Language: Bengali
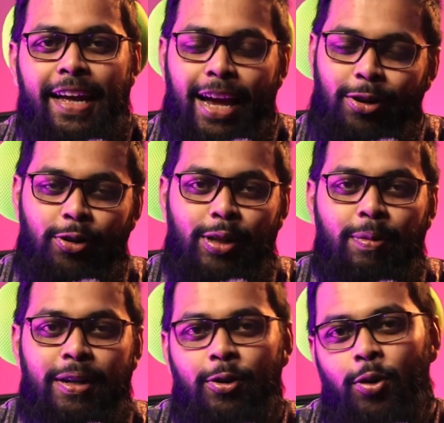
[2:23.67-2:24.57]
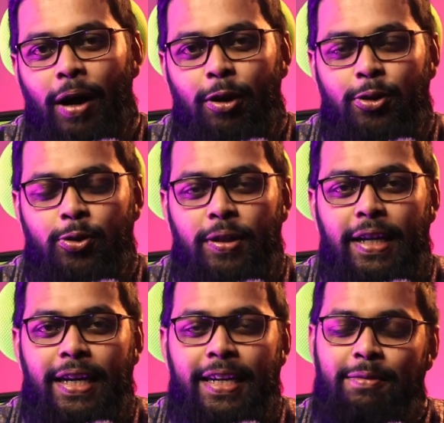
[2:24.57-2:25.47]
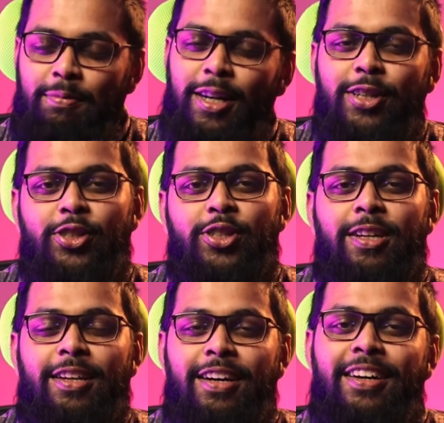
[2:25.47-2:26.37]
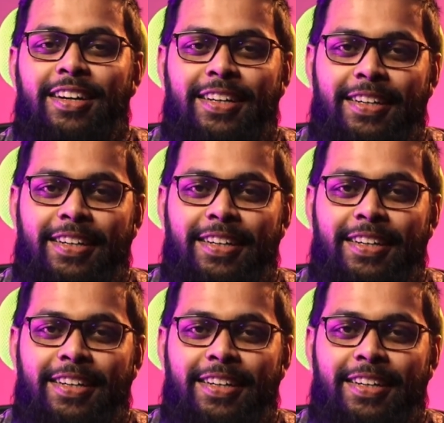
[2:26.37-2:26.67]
এখন কিন্তু আমি কোনো ভালো কিছু দেখলেই মাশাল্লাহ